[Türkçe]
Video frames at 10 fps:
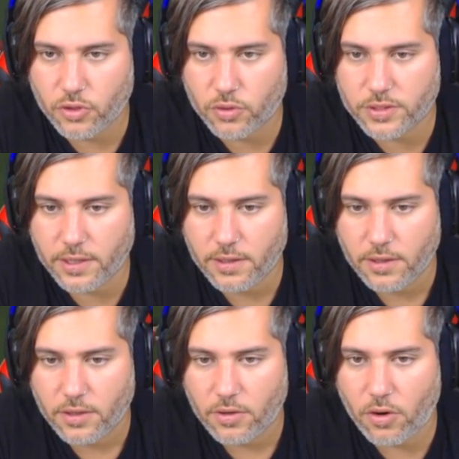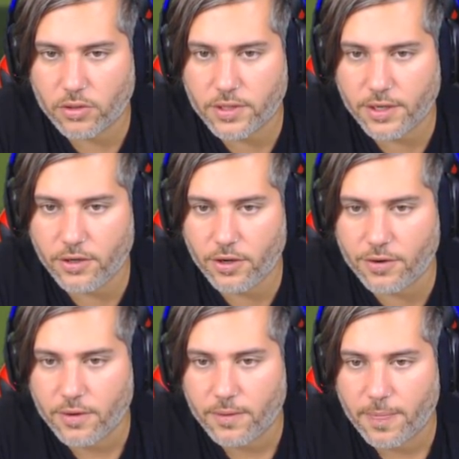Çok güzel. Orta geliyor.
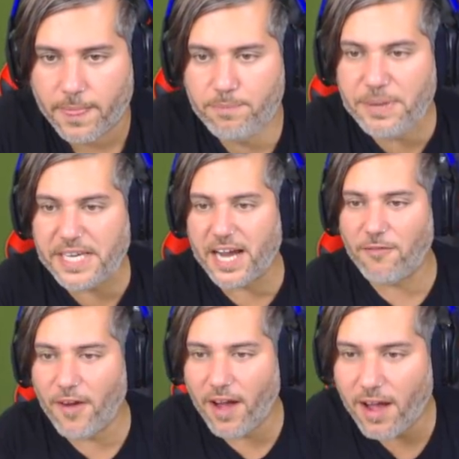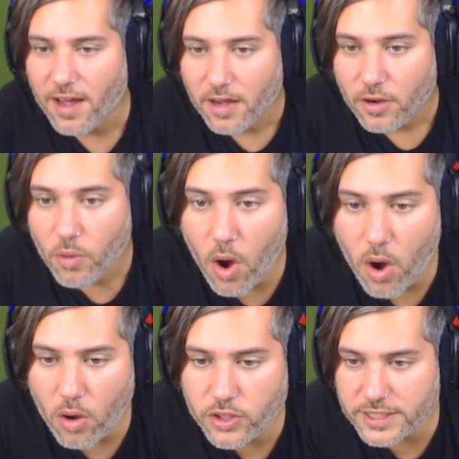Bir kafa.
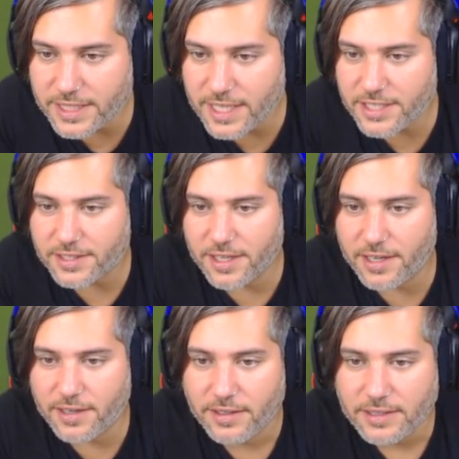Woo, çizgide çıktı.